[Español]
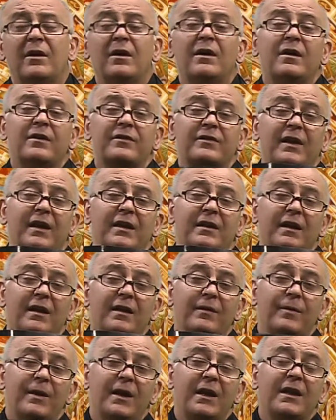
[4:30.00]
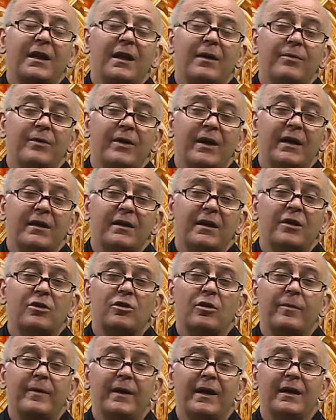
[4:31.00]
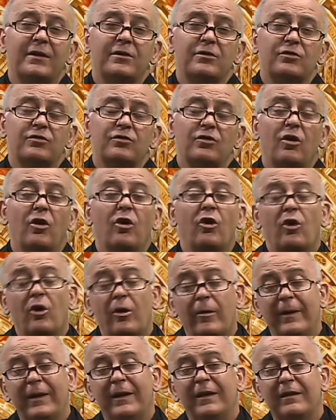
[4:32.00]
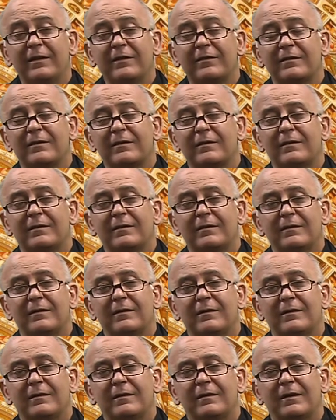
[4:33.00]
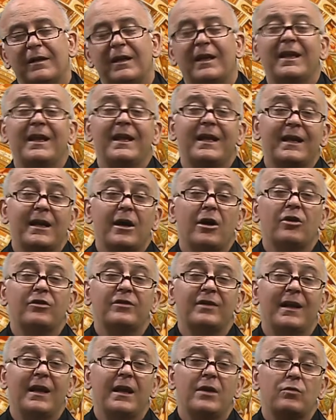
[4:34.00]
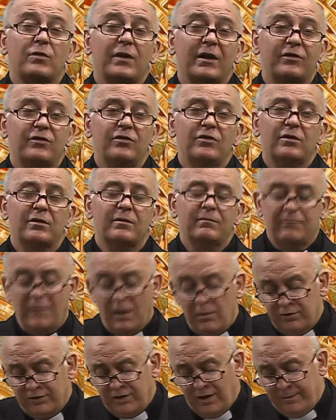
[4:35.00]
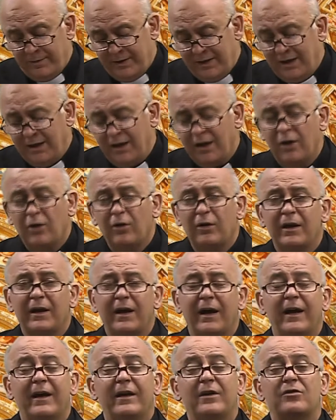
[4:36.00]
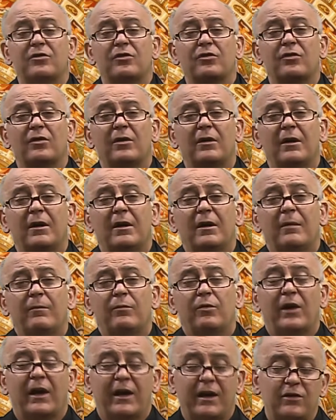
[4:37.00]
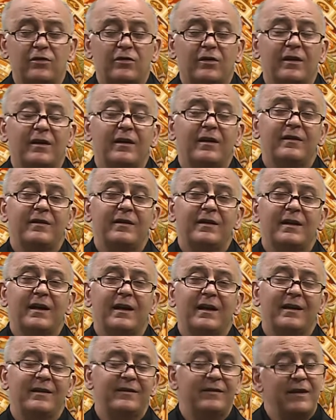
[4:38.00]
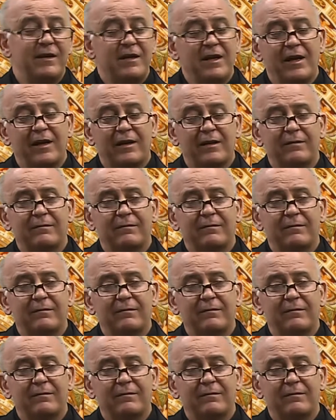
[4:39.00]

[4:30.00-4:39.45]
O sea, estas, estos beatos jóvenes y dedicados a la educación. Vamos a pedirle hoy a ellos por aquellos que dedican a enseñar,